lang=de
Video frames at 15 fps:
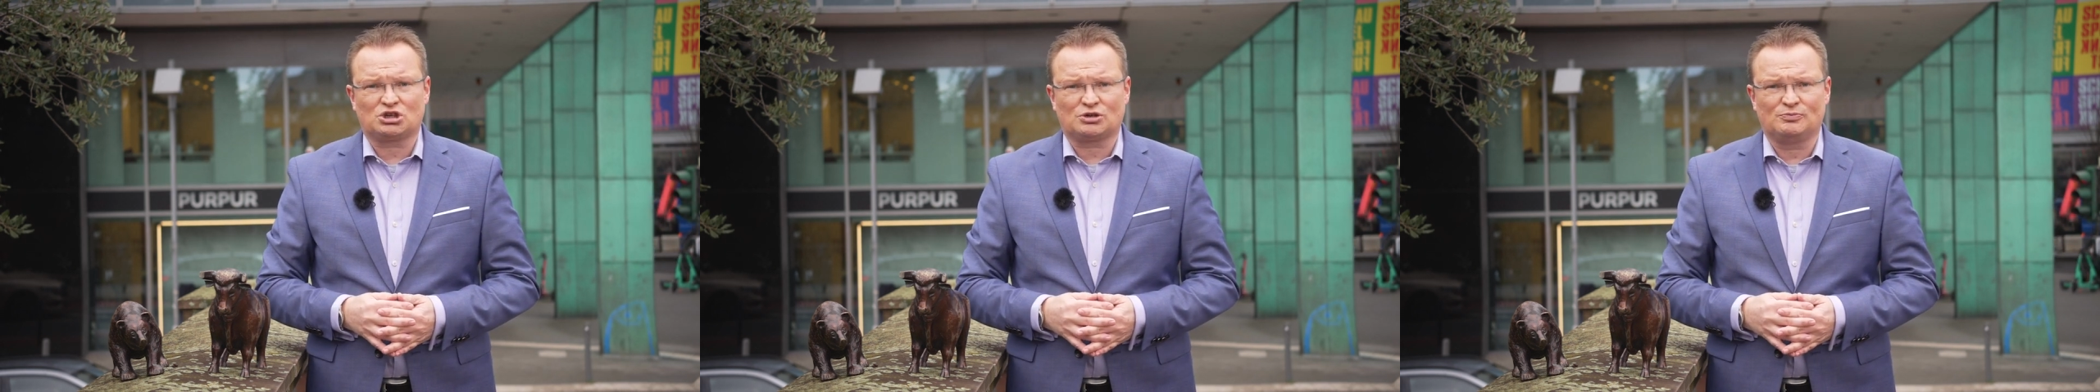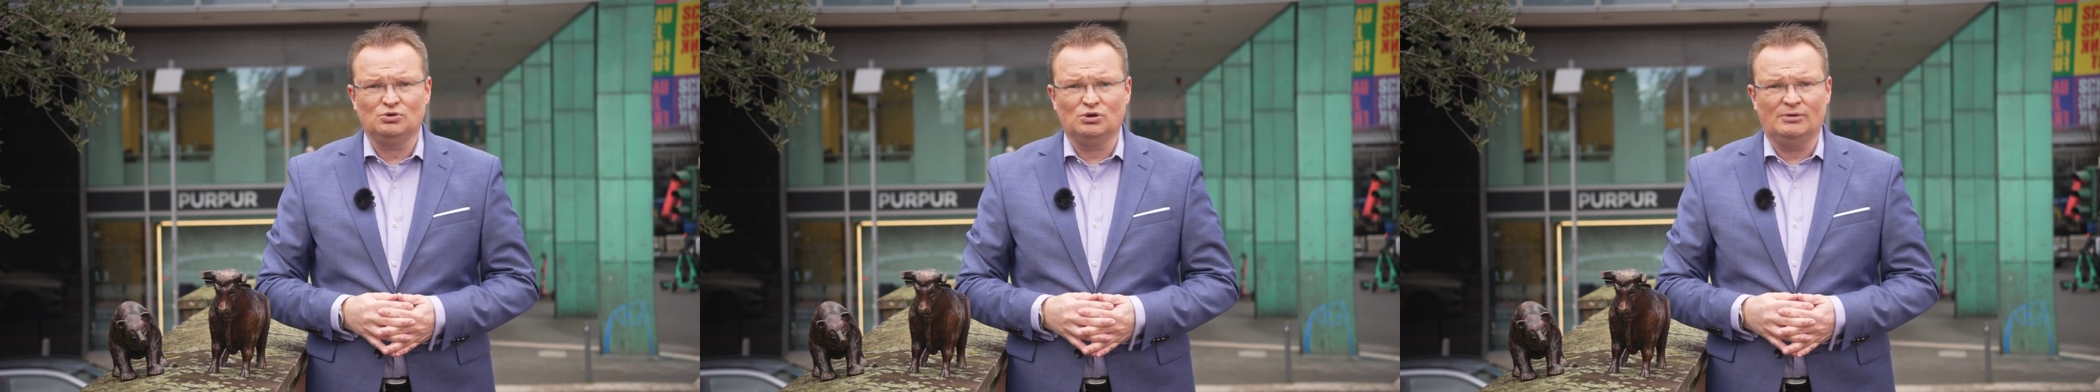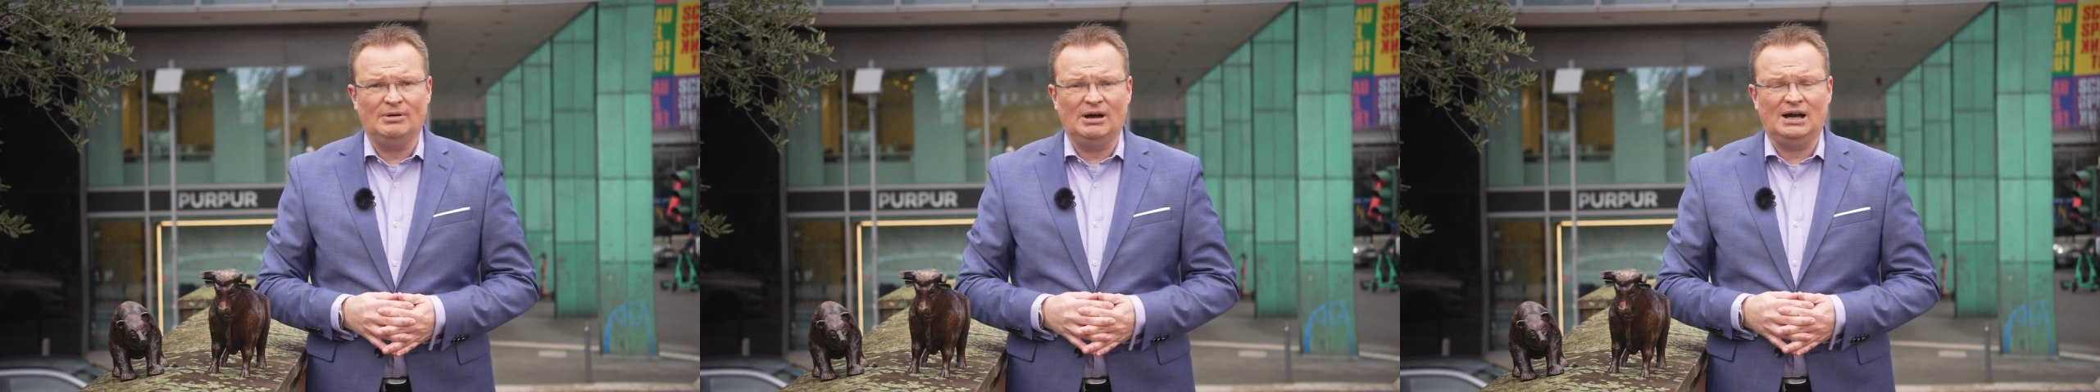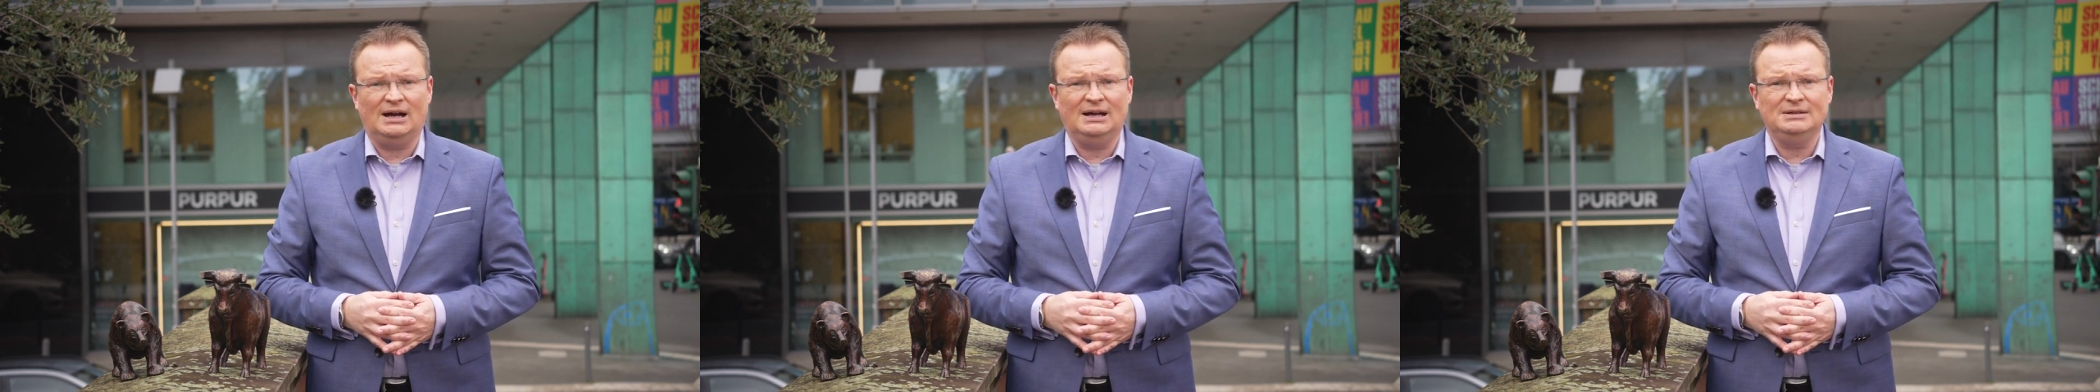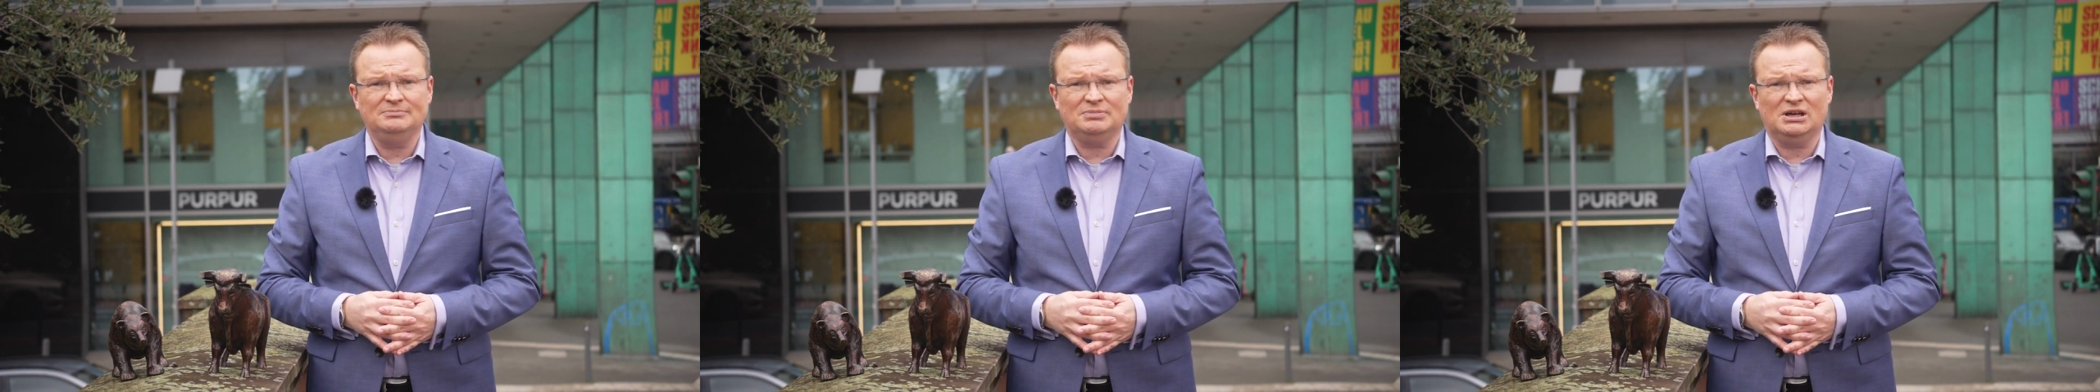spürbar
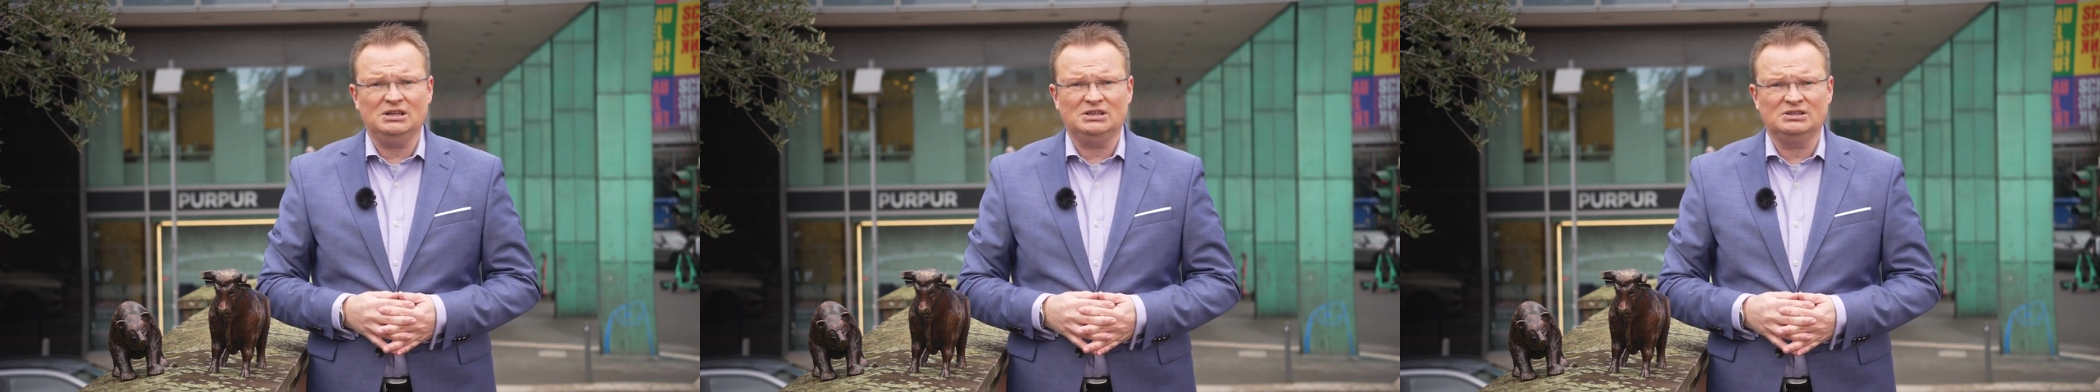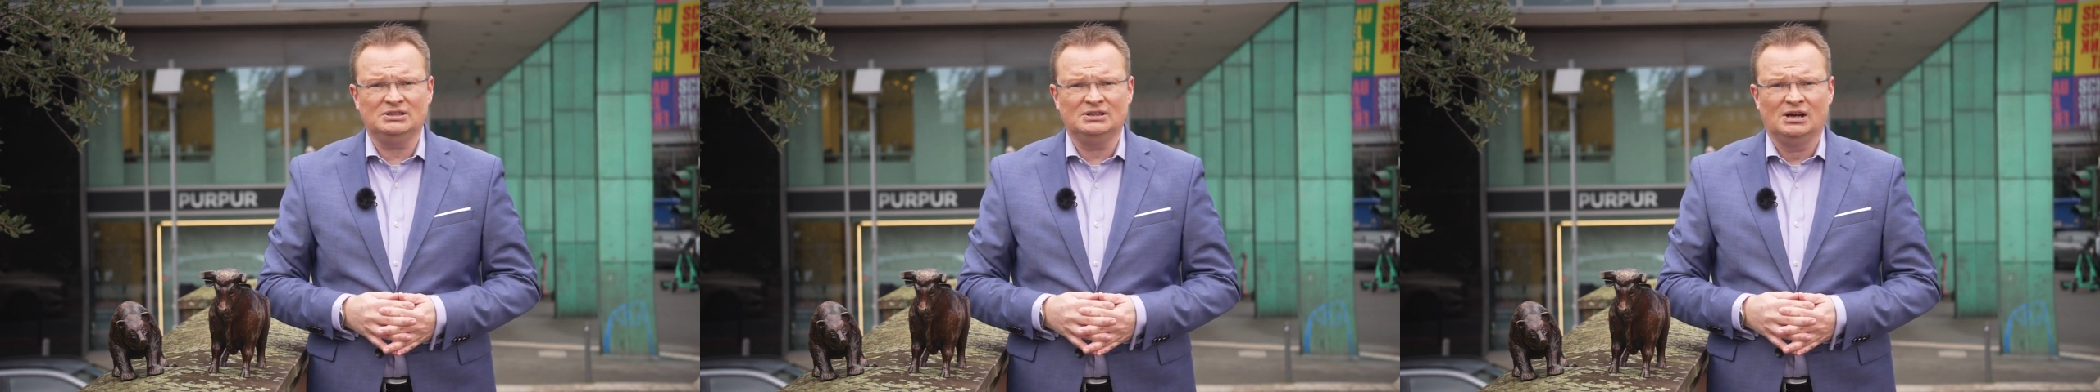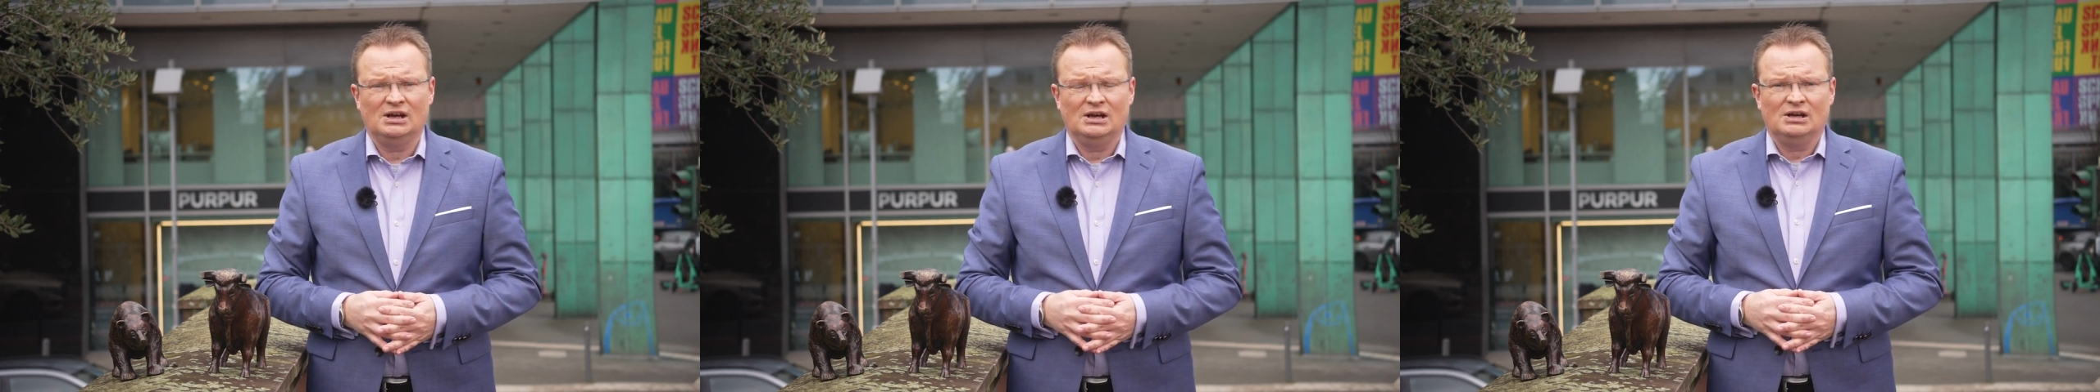einbrechen,